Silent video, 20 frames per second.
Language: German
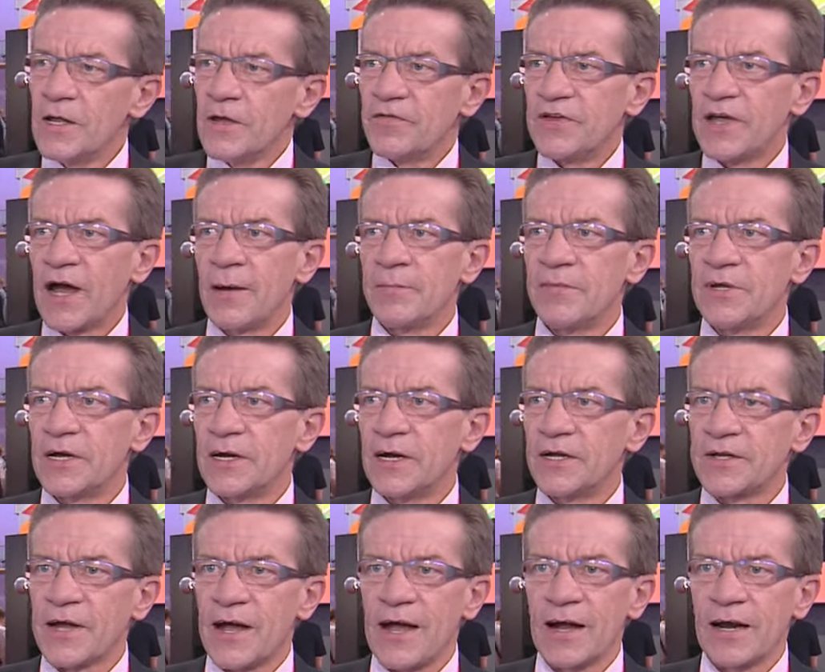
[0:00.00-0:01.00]
Wir haben
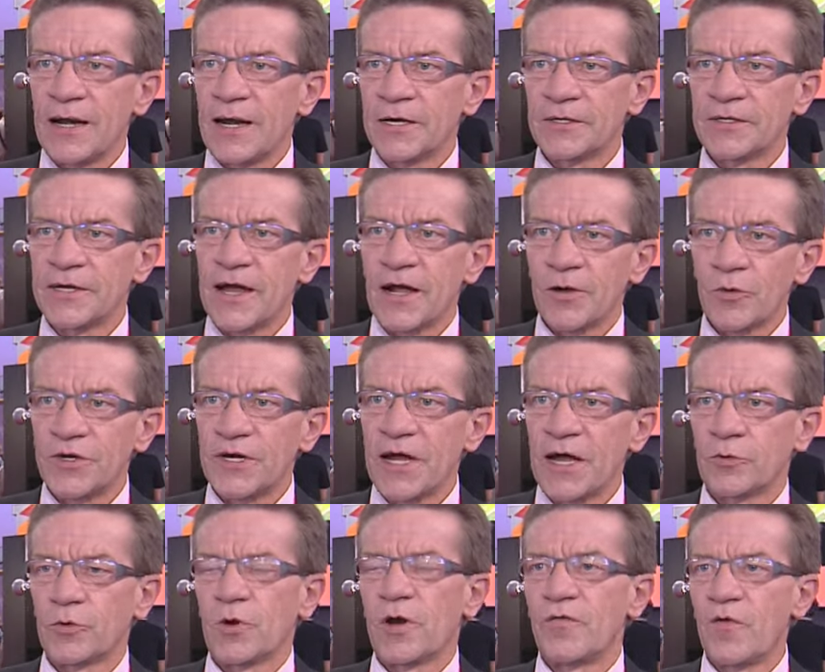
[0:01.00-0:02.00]
hier tagelang, Tag und
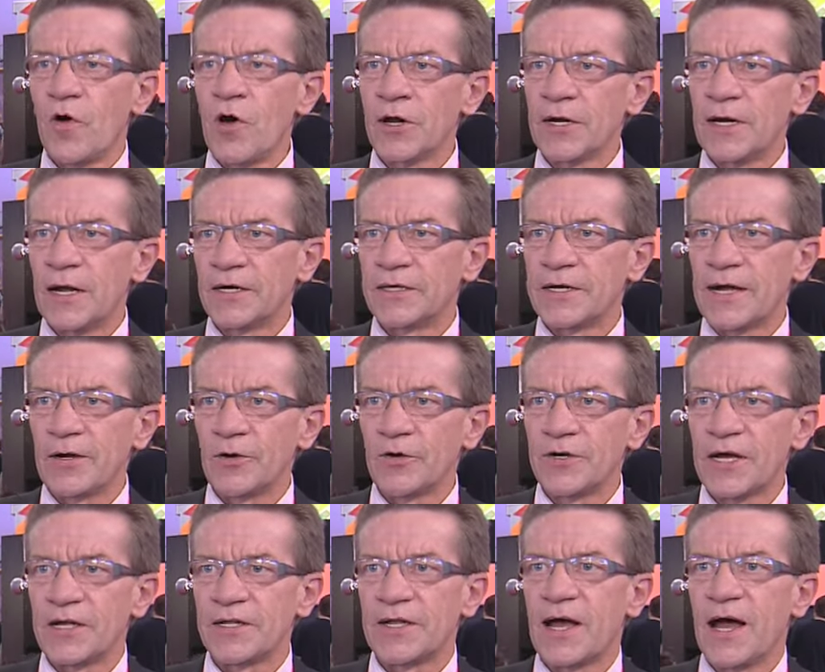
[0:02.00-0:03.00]
Nacht oder wochenlang Tag und
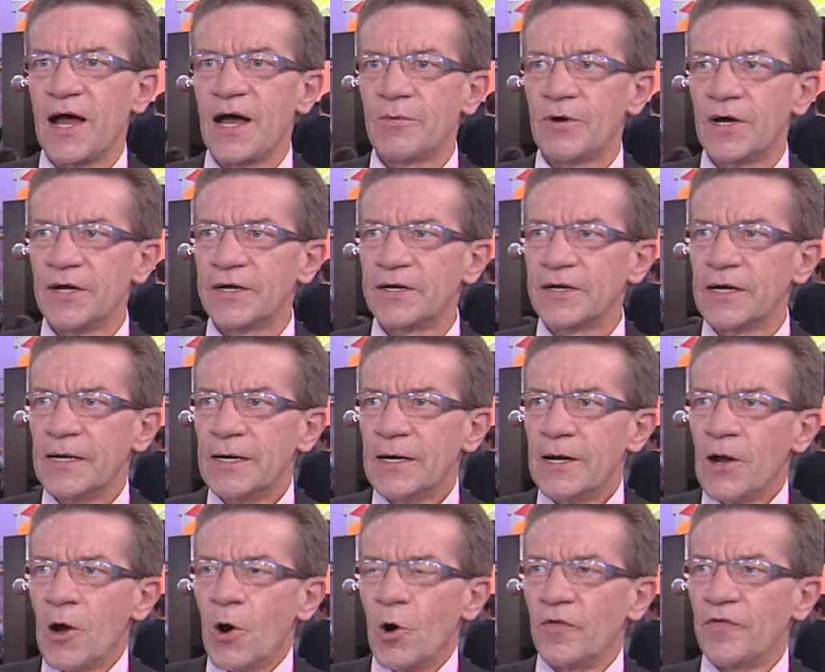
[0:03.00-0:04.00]
Nacht gearbeitet.
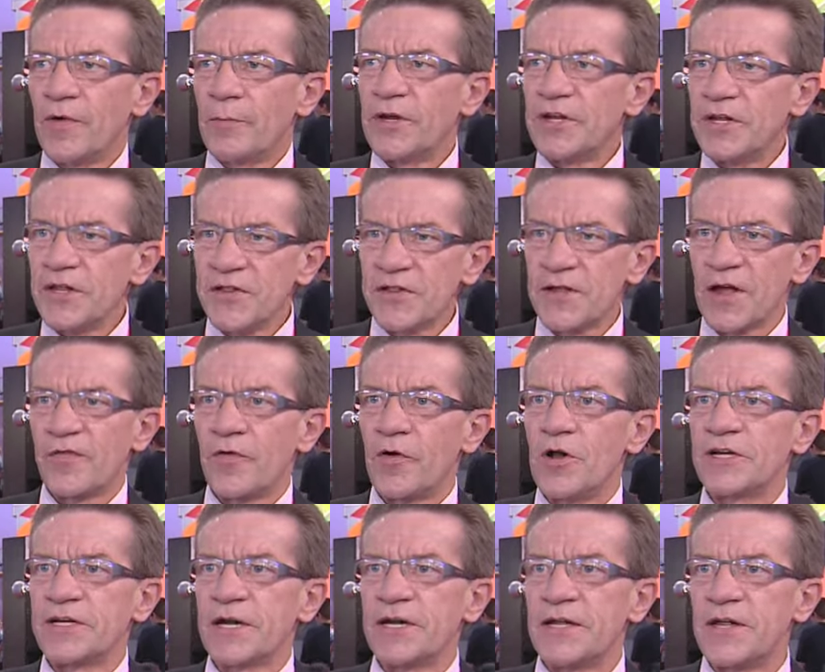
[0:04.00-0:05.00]
Und wenn man diesen
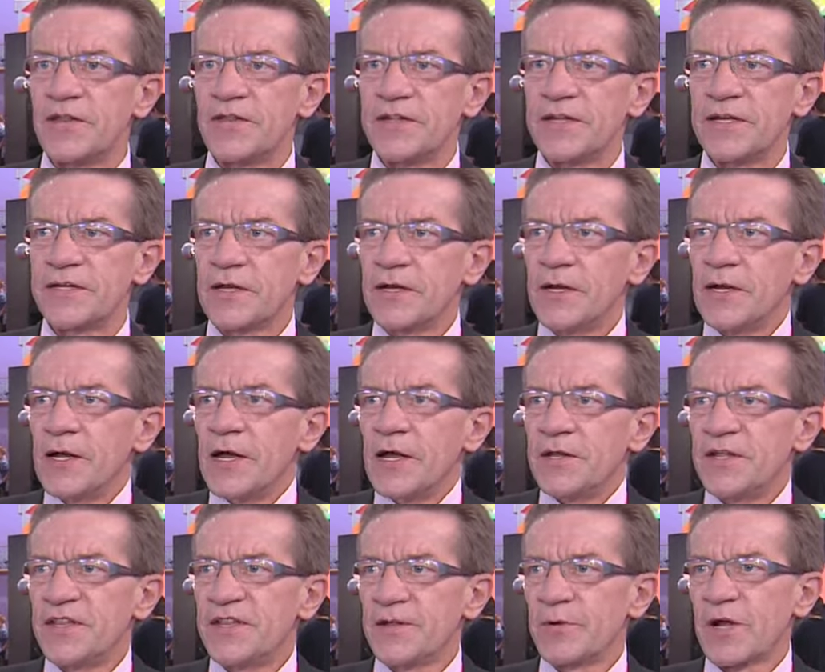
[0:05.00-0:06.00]
Erfolg dann hier sieht,
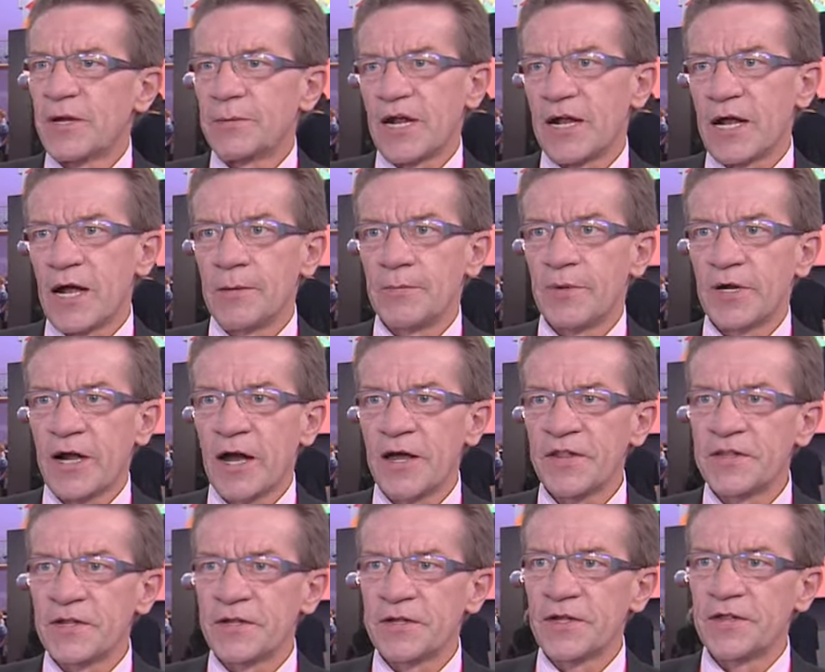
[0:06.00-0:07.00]
diese
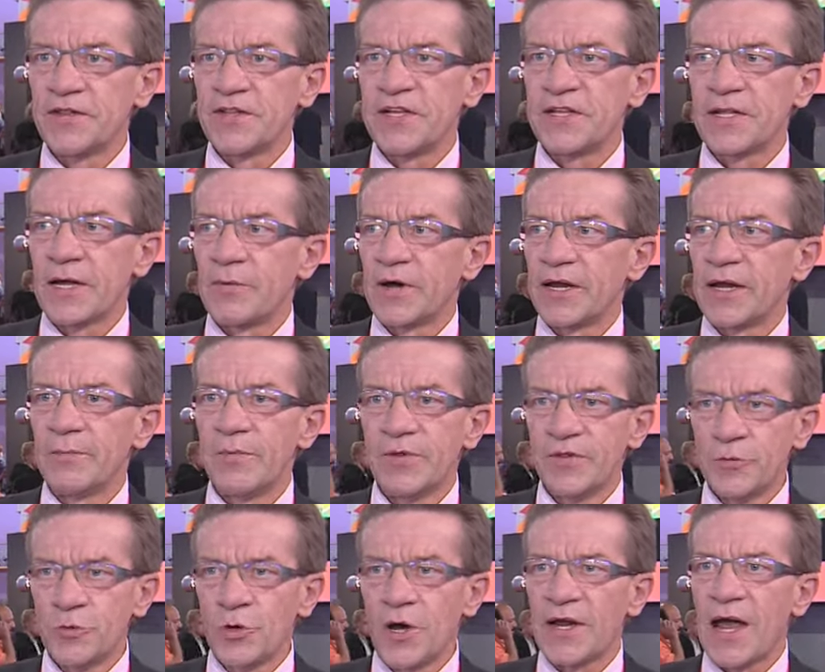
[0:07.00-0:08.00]
begeisterten Gesichter bei den
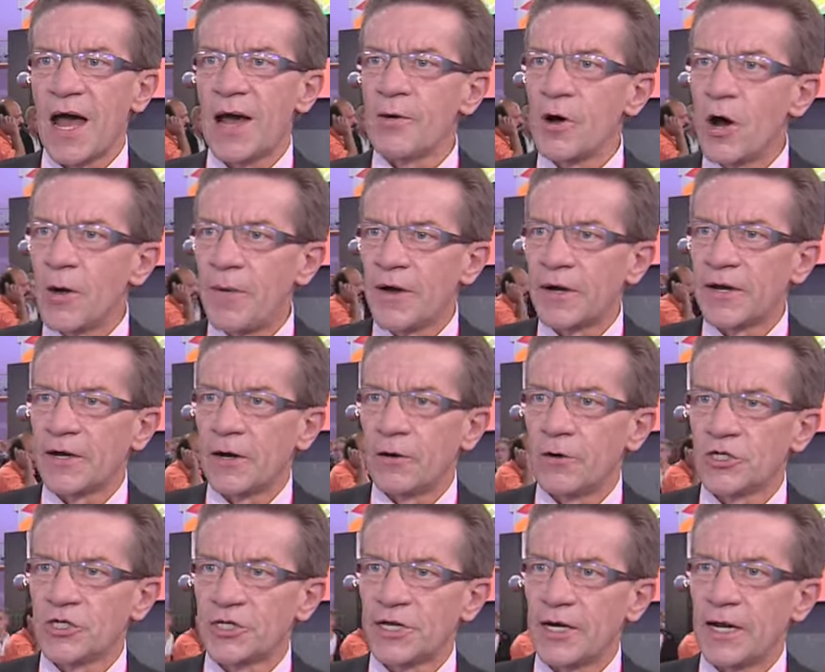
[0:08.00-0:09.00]
Besuchern, aber auch bei den
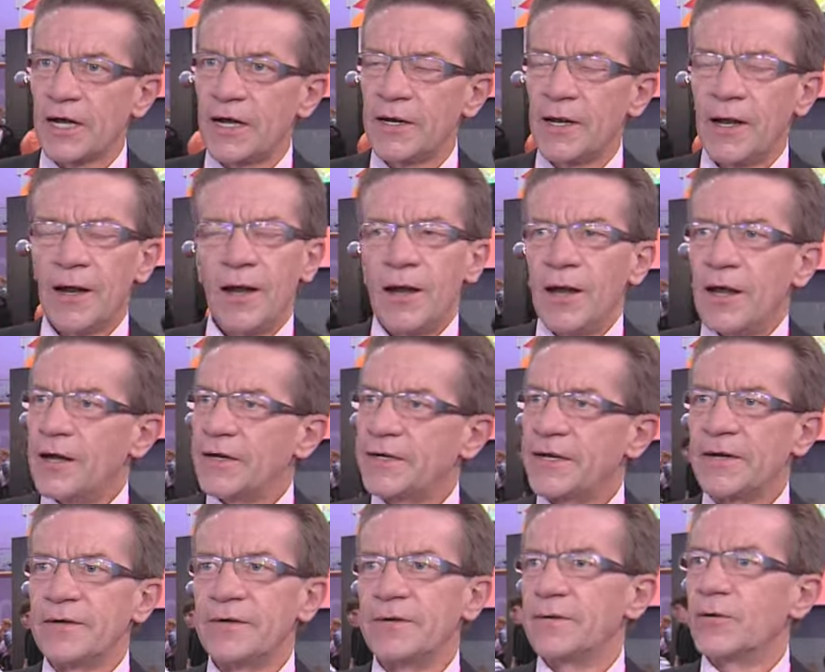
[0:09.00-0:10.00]
Ausstellern, äh,
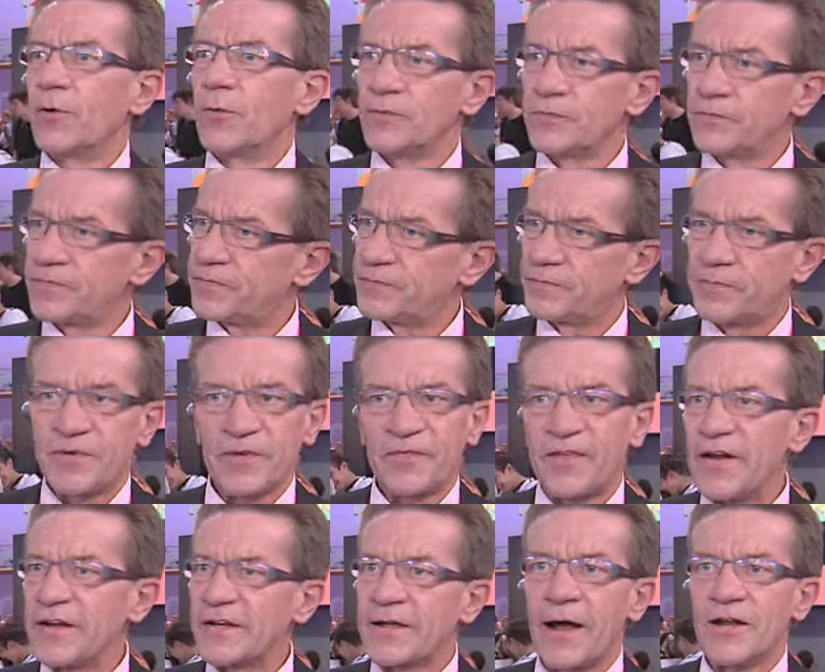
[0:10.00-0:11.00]
dann
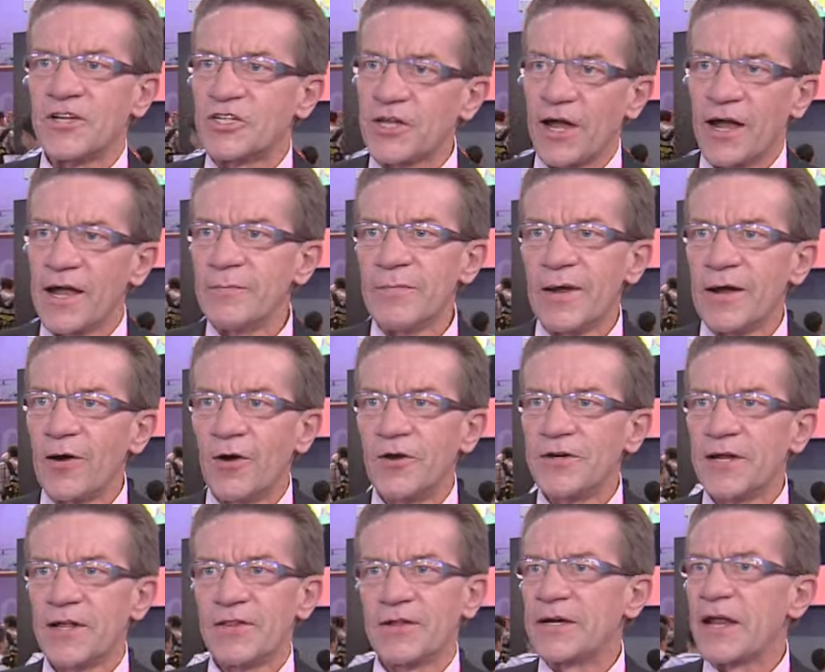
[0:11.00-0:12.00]
fällt kein Stein mehr
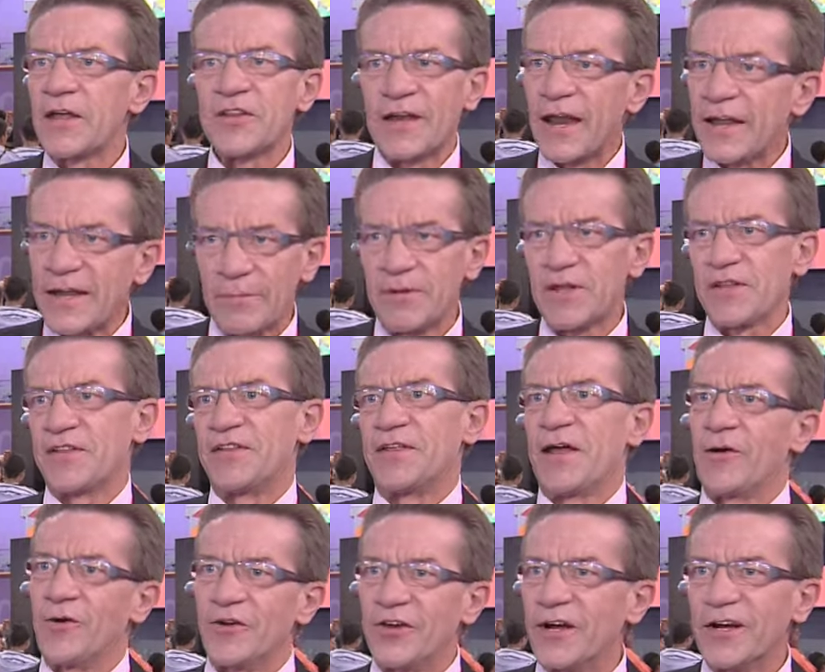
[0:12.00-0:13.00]
runter, sondern der ist gleich am ersten
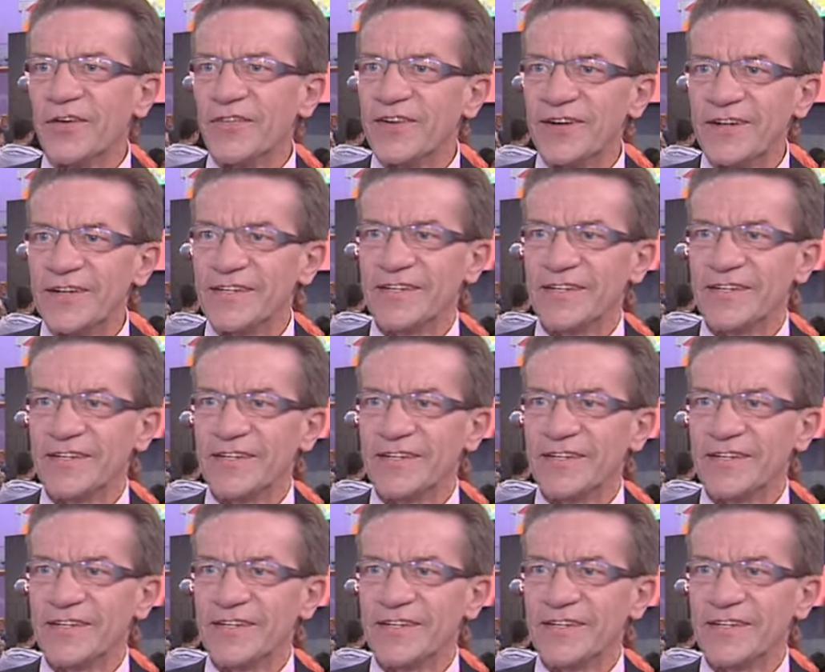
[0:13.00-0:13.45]
Tag runtergefallen.